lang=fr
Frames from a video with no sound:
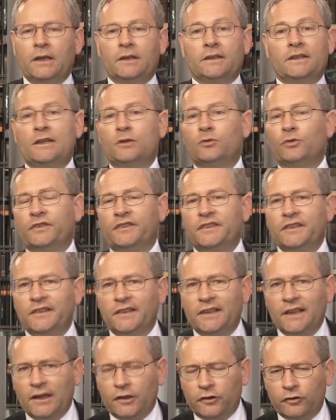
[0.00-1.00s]
qui
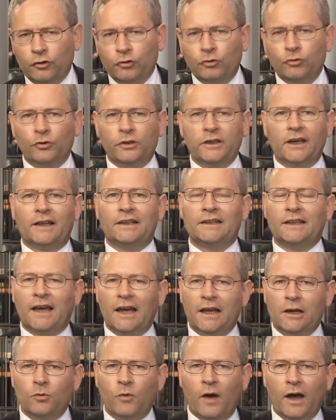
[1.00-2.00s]
consistait à secourir
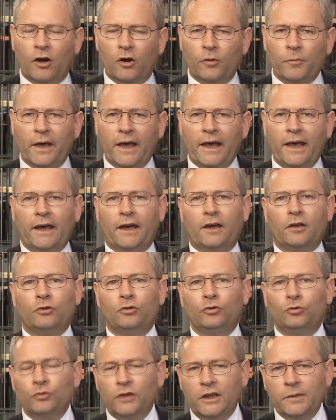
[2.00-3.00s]
très loin en mer
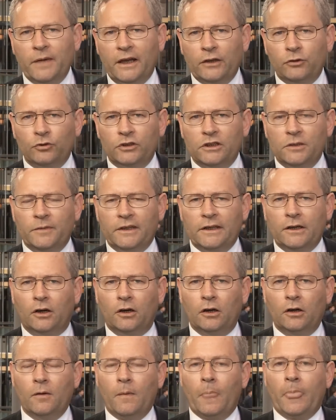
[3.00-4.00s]
tous les bateaux
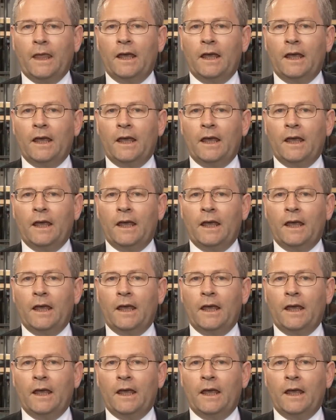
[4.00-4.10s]
d'immigrants,